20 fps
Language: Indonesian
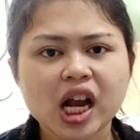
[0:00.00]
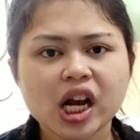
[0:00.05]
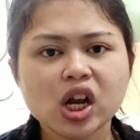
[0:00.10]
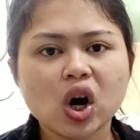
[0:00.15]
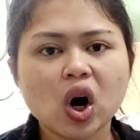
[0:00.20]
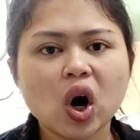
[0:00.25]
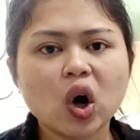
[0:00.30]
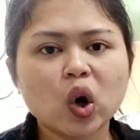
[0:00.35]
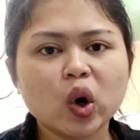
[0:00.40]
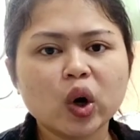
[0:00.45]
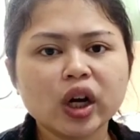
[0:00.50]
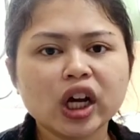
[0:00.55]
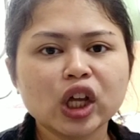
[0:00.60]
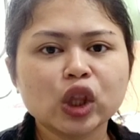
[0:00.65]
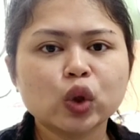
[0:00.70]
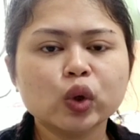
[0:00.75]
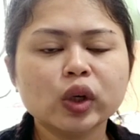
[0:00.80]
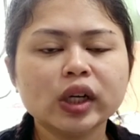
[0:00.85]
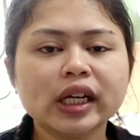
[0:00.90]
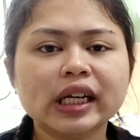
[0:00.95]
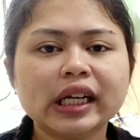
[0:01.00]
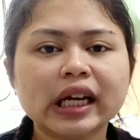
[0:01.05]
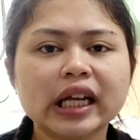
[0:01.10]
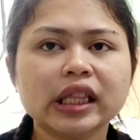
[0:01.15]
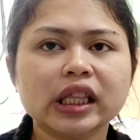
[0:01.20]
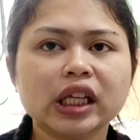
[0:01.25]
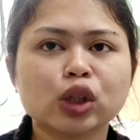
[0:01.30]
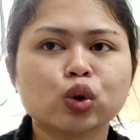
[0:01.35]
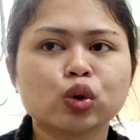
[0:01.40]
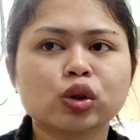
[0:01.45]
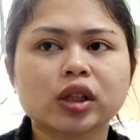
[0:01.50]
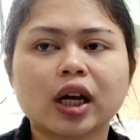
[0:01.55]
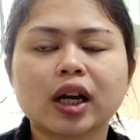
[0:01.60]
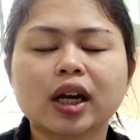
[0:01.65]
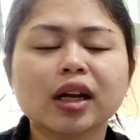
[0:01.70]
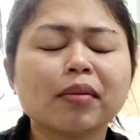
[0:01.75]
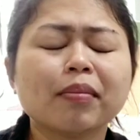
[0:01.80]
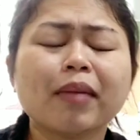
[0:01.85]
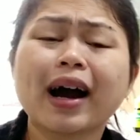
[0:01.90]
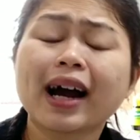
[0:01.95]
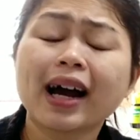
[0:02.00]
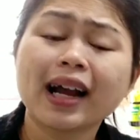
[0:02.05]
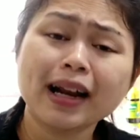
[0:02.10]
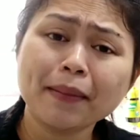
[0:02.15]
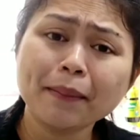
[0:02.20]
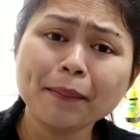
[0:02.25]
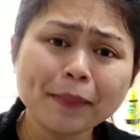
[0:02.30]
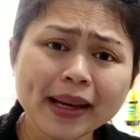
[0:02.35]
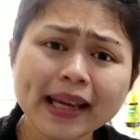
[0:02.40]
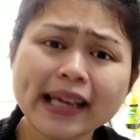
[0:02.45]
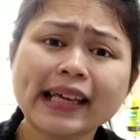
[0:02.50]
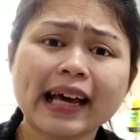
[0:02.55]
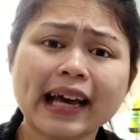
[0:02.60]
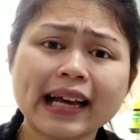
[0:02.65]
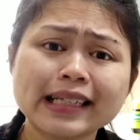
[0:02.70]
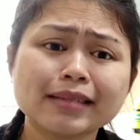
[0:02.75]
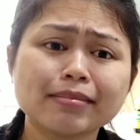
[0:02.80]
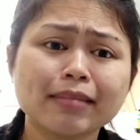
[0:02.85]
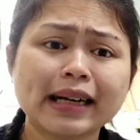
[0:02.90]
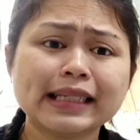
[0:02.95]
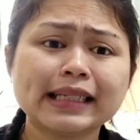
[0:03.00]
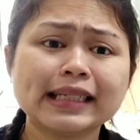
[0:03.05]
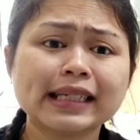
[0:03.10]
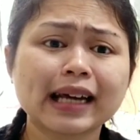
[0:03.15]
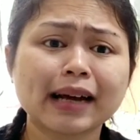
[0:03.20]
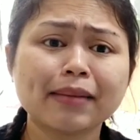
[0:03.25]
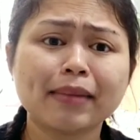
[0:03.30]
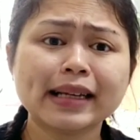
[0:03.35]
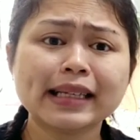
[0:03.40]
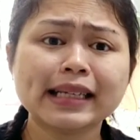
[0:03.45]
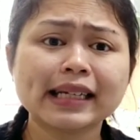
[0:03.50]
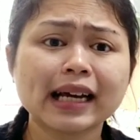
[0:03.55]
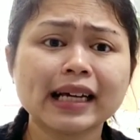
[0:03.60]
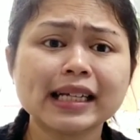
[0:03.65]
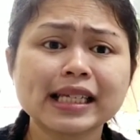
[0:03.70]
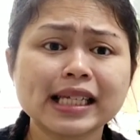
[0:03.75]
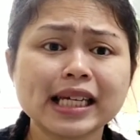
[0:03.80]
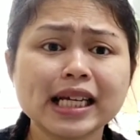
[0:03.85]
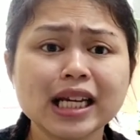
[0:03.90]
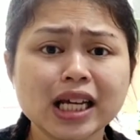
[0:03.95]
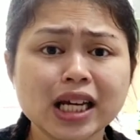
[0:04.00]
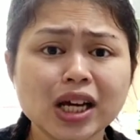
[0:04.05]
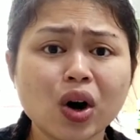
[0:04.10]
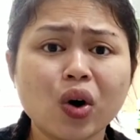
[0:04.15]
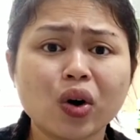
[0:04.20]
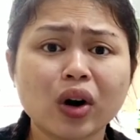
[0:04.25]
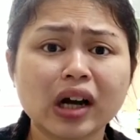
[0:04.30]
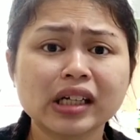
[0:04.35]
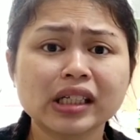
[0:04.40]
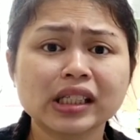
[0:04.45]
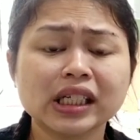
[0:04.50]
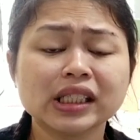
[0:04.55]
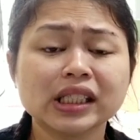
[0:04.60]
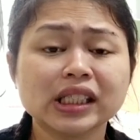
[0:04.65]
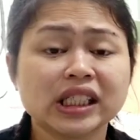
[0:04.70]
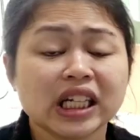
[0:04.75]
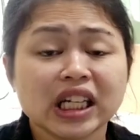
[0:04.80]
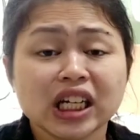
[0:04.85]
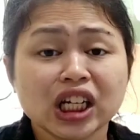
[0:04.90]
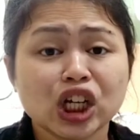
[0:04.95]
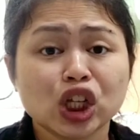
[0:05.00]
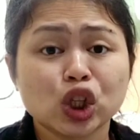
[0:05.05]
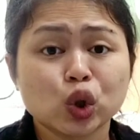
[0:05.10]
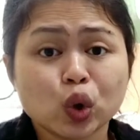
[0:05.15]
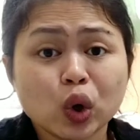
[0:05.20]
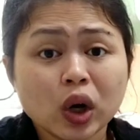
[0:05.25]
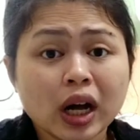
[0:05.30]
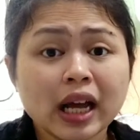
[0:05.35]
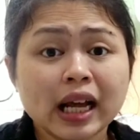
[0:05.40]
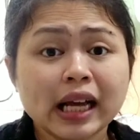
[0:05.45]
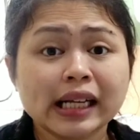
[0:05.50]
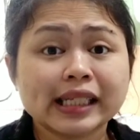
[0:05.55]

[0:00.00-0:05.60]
di Hongkong itu identik tuh sering makan mie guys majikan majikan sini orang sini itu